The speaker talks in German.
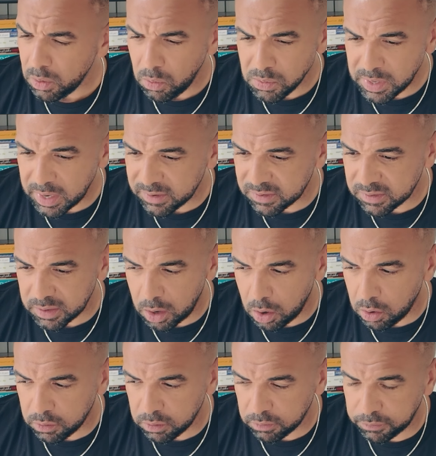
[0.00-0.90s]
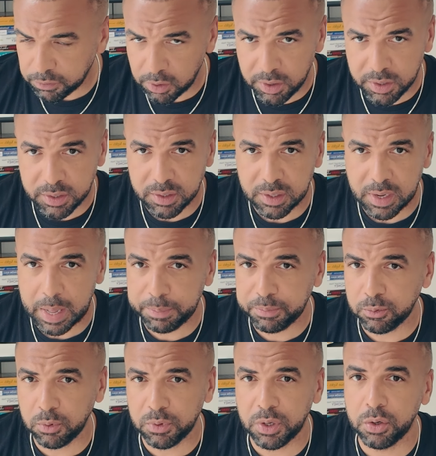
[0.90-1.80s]
Und das ist auch völlig
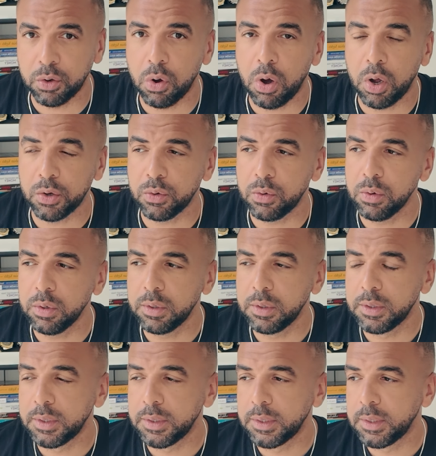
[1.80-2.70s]
absolut in Ordnung.